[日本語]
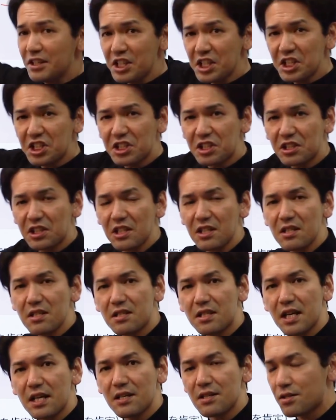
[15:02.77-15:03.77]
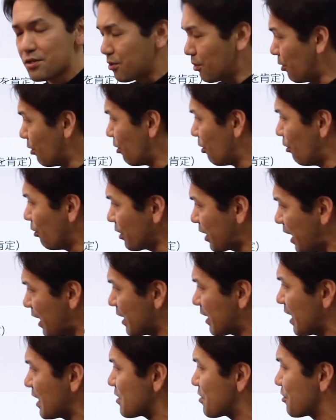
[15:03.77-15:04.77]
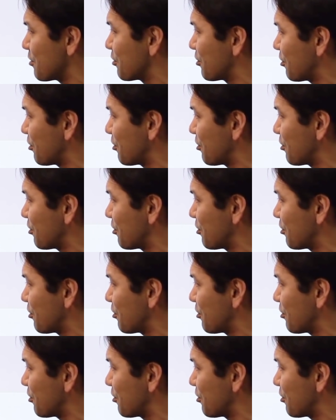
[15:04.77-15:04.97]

日清戦争を経験する